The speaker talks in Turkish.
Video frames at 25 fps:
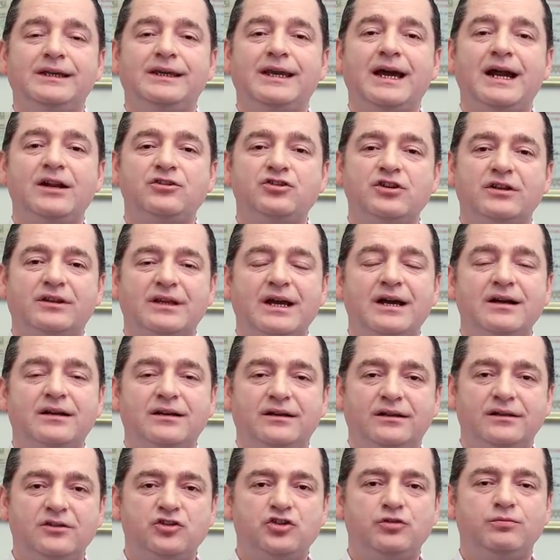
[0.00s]
Gerçekten
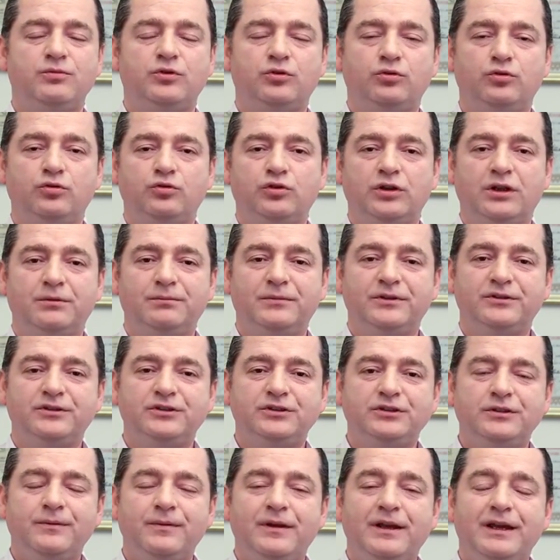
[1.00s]
kılıcı bir
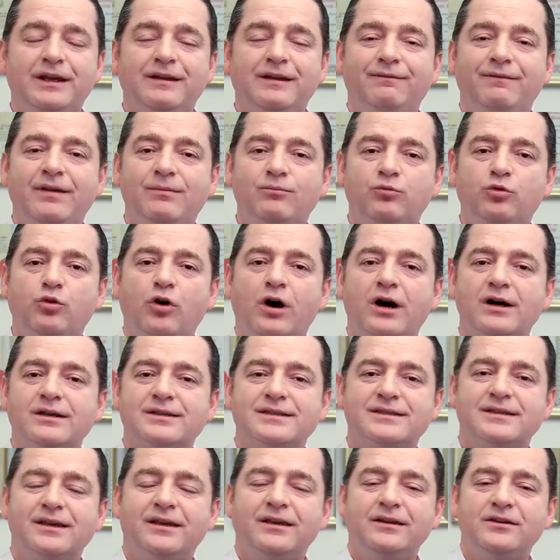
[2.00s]
uygulamadır ve bu
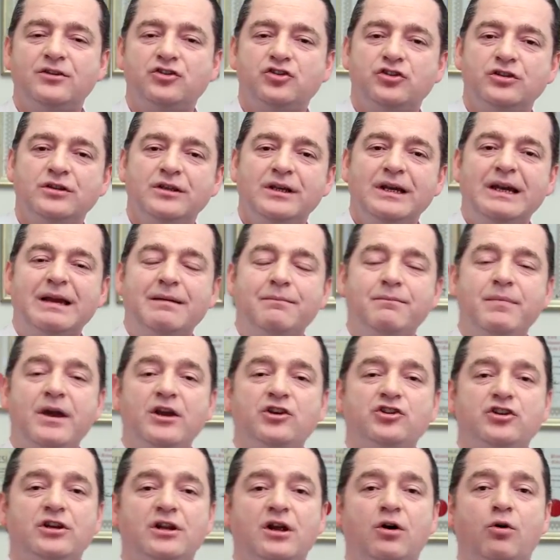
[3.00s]
hastaya için
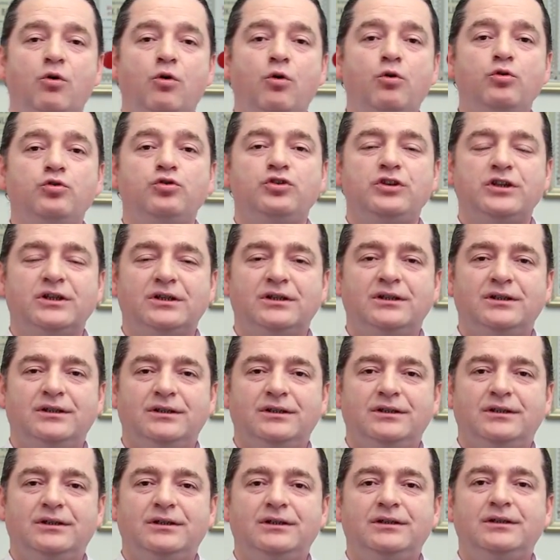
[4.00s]
5 ile 10 yıl
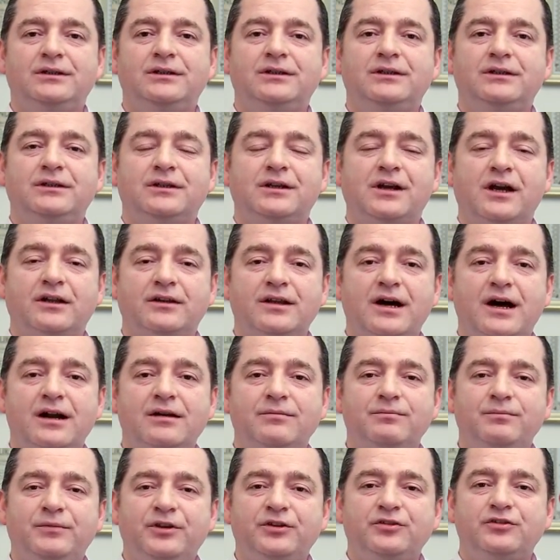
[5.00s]
e,
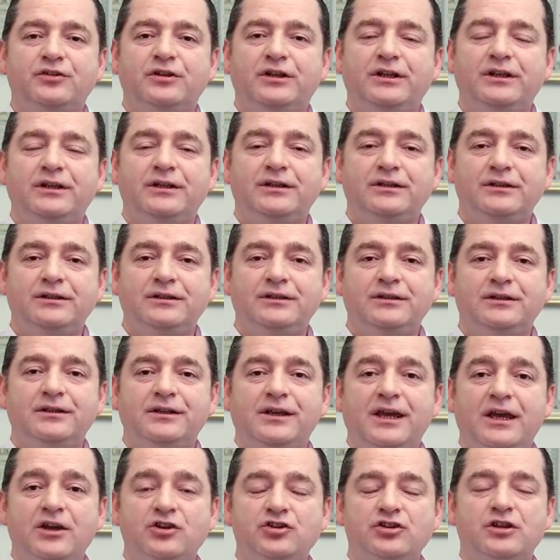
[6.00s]
kadar bir e,
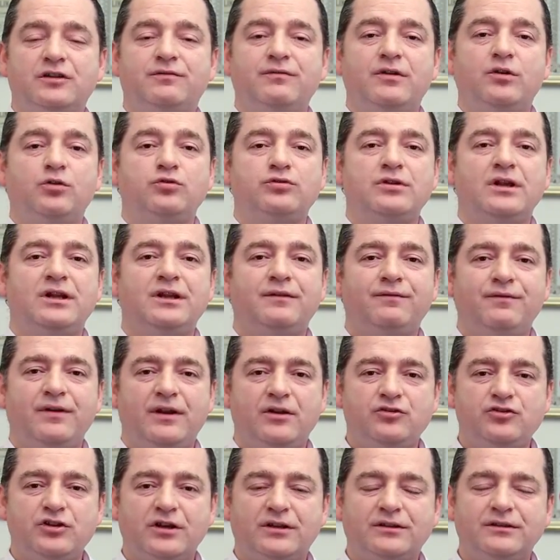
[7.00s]
gençlik ve güzellik
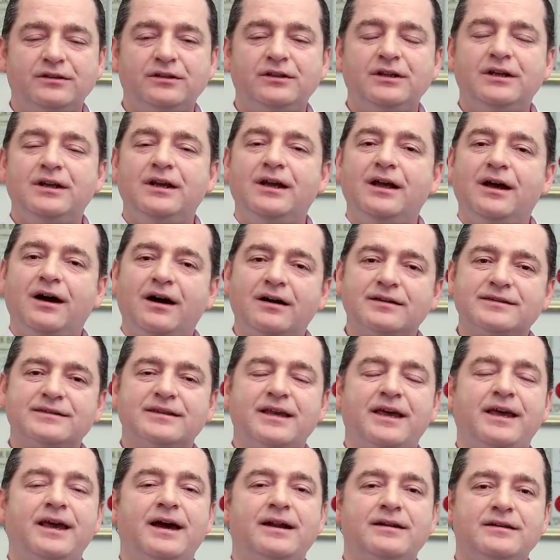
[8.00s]
verecektir.
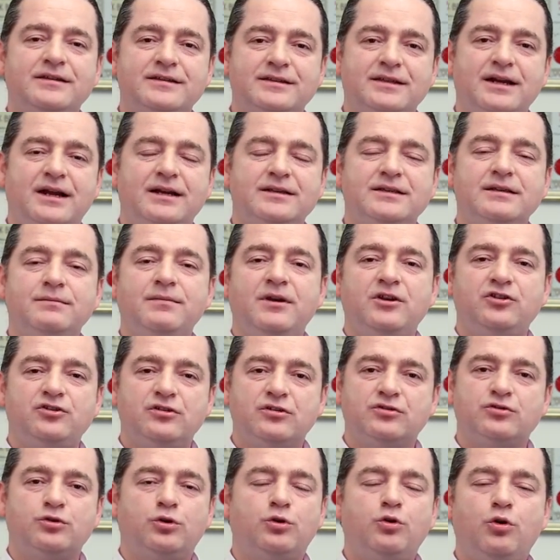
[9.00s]
Hasta eğer isterse 5
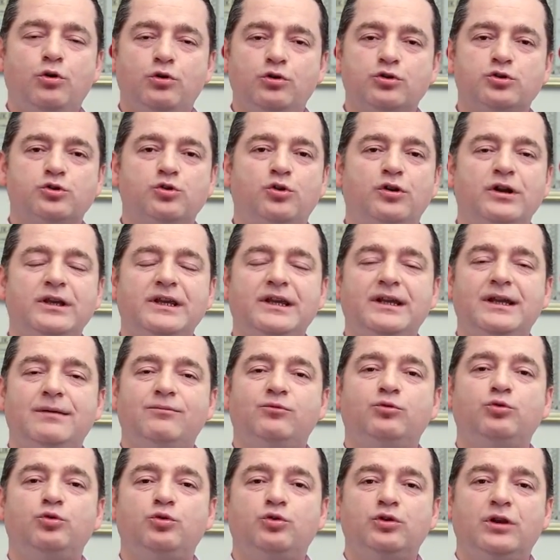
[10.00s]
yıl sonra 10 yıl sonra
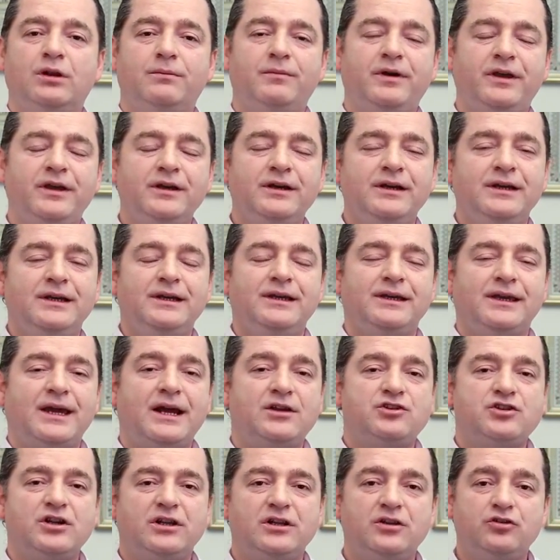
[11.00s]
yine bu uygulamayı
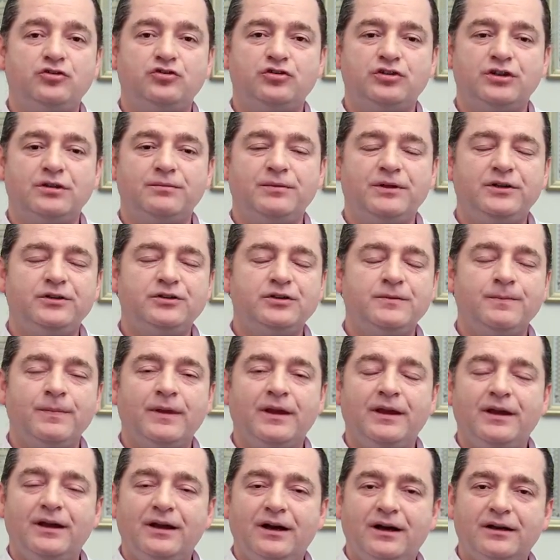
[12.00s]
gerçekleştirebilir.
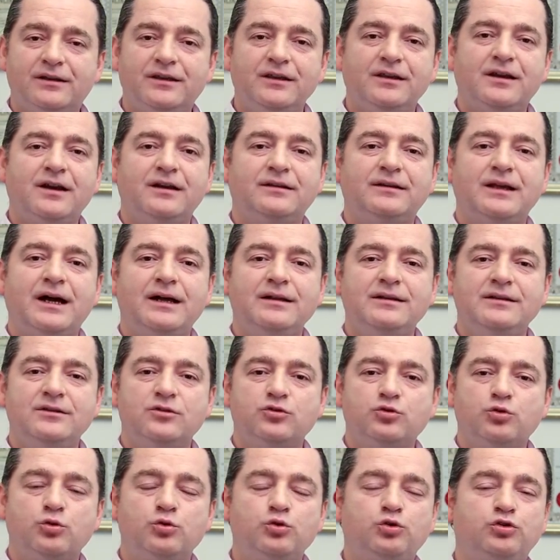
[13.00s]
Hakikaten
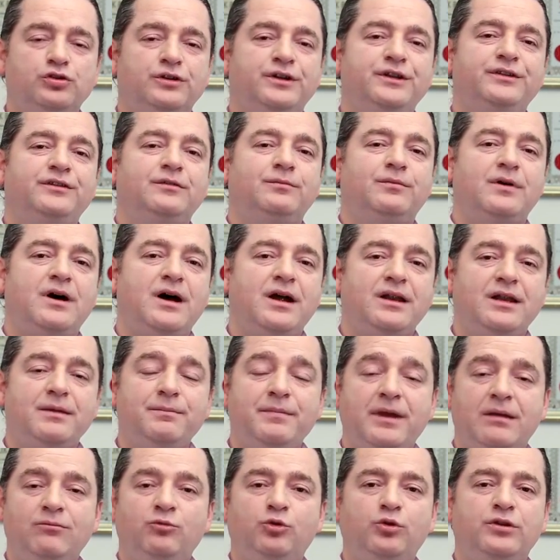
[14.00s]
sonuçları itibariyle
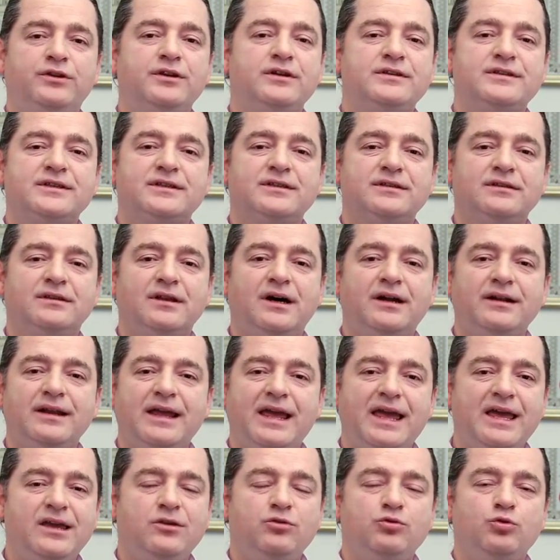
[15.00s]
memnuniyet açısından
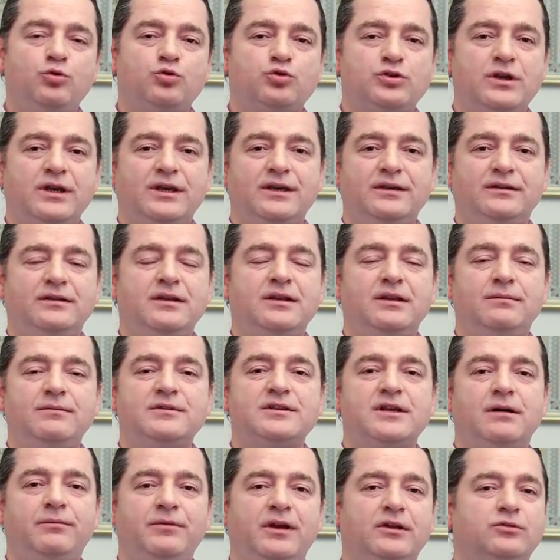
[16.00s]
en yüksek
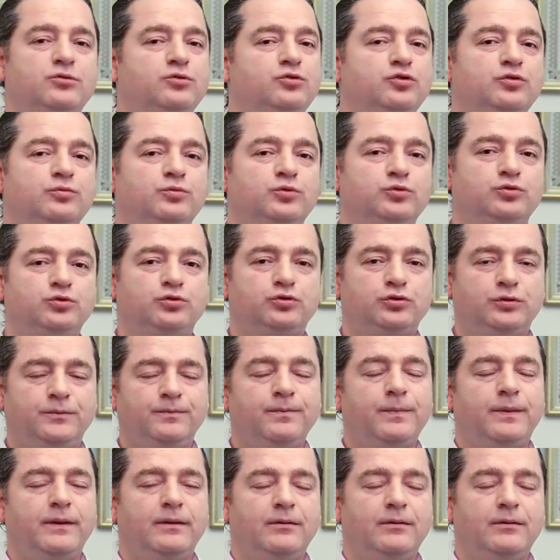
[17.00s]
dediğimiz ameliyat grubudur